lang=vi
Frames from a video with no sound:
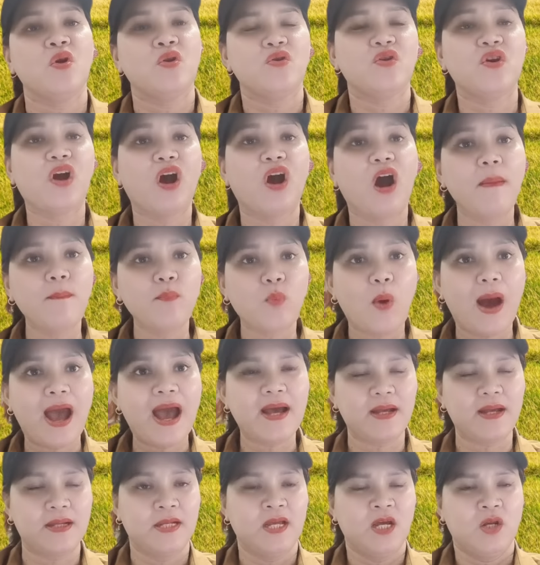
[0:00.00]
nó gớm
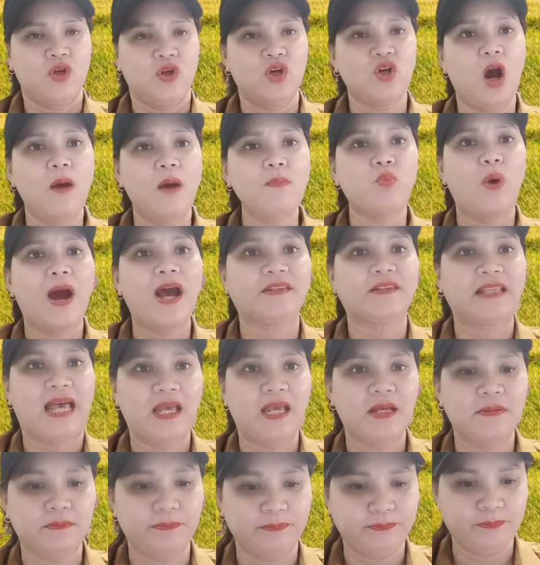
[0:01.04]
quá nó gớm quá
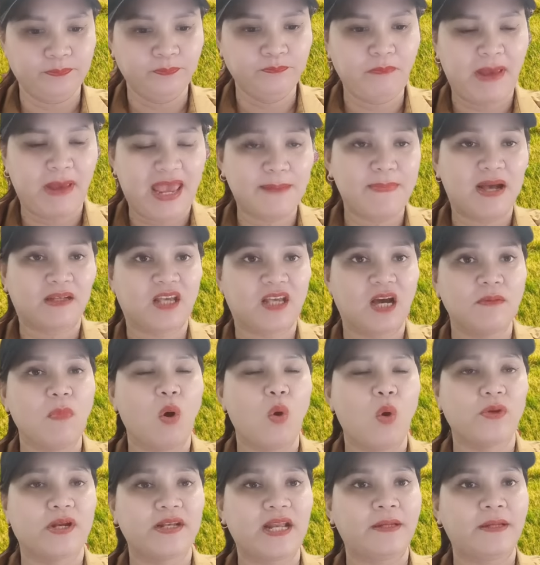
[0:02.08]
tại mẹ mặt trời
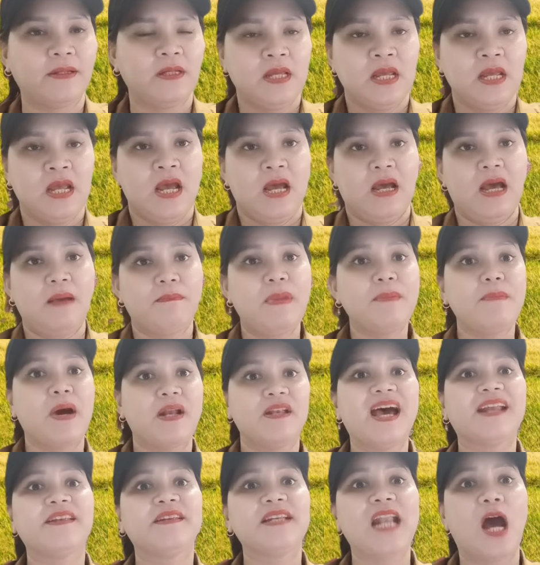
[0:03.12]
mù này nè à, mới bệnh
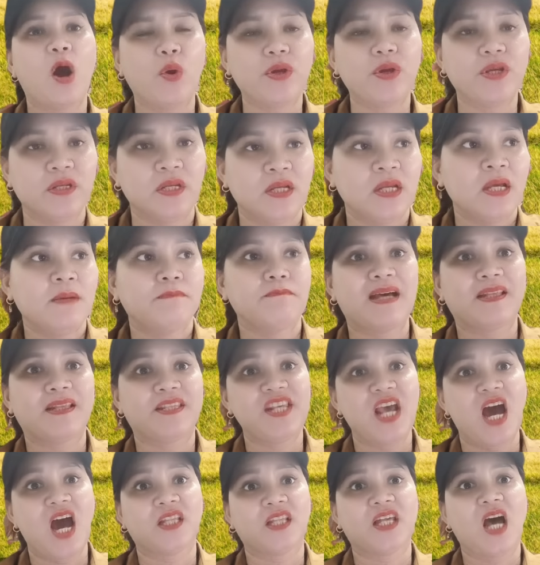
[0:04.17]
hách nôi mà
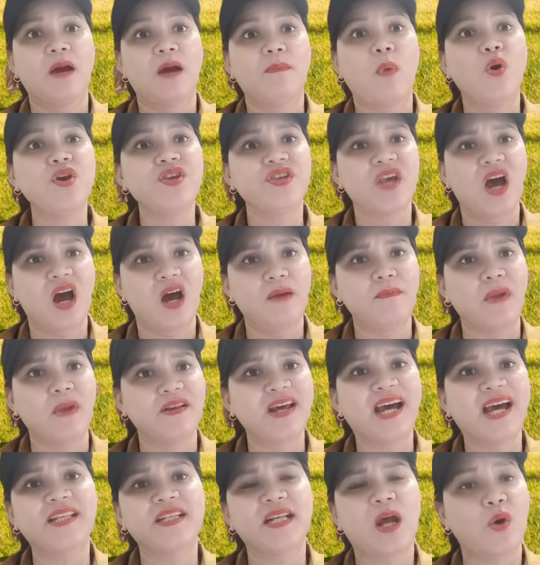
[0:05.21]
giờ thời buổi giờ bệnh
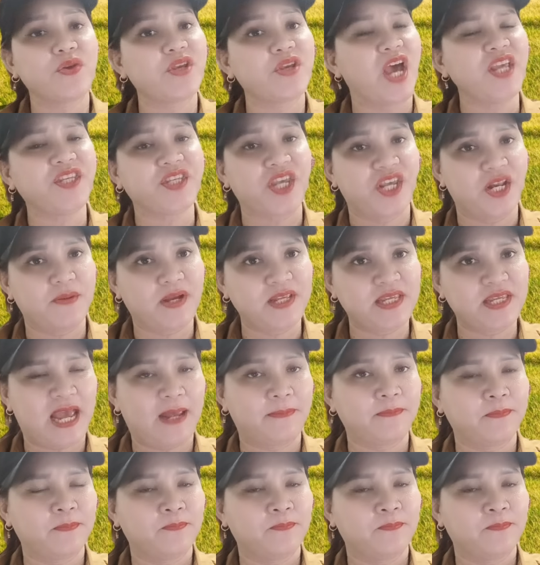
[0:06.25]
hách nôi dễ trị lắm cả nhà